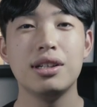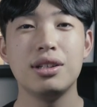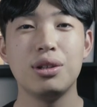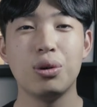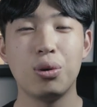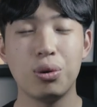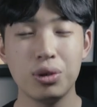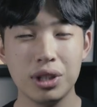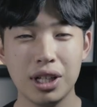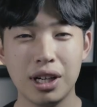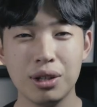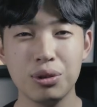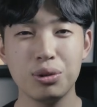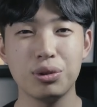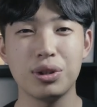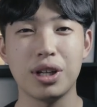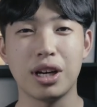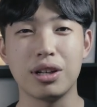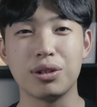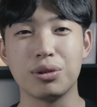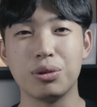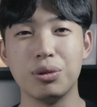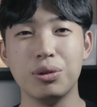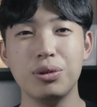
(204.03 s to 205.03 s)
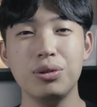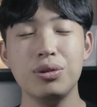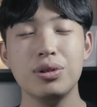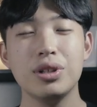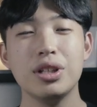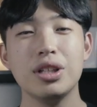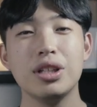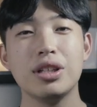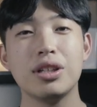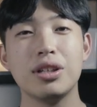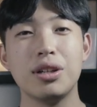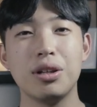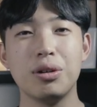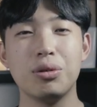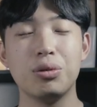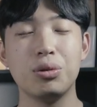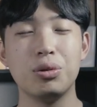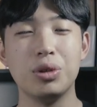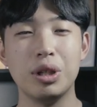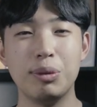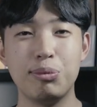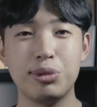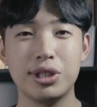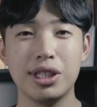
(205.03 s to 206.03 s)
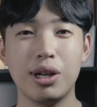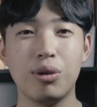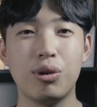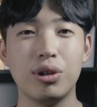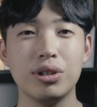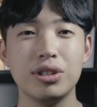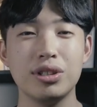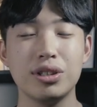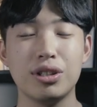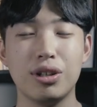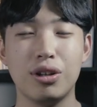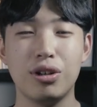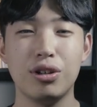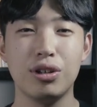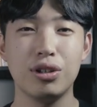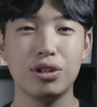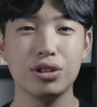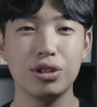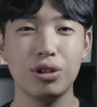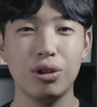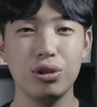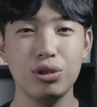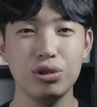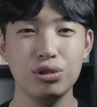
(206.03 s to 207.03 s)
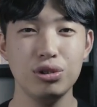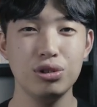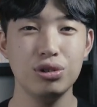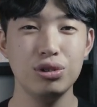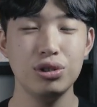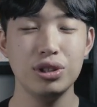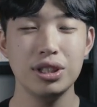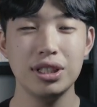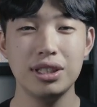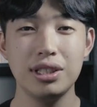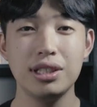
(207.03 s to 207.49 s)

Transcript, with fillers: 용량도 다르고 그리고 입사 원서 서류